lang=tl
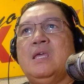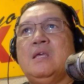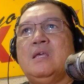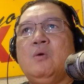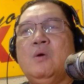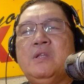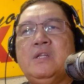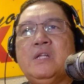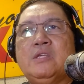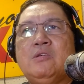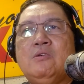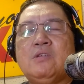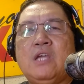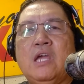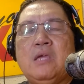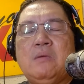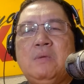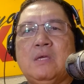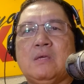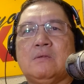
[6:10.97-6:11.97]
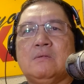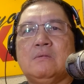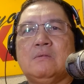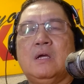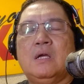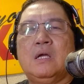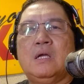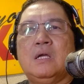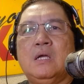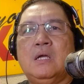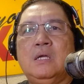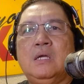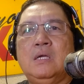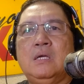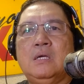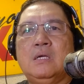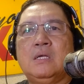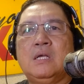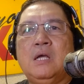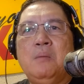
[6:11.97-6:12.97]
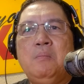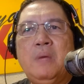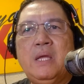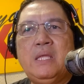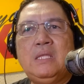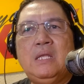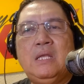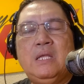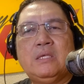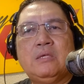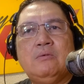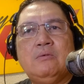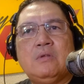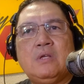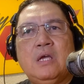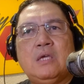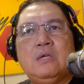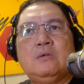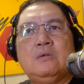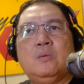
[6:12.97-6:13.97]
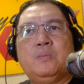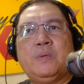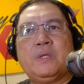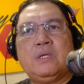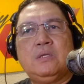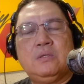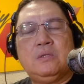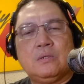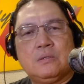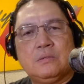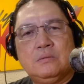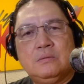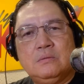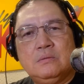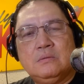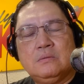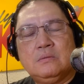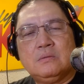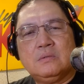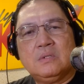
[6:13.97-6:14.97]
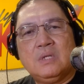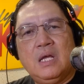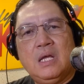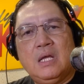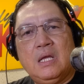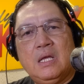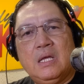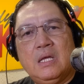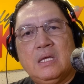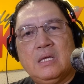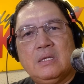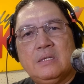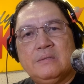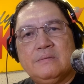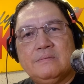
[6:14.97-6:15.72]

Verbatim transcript: kon lang gyud kay mi uh, ah, gamay na lang gyud kayong operasyon nga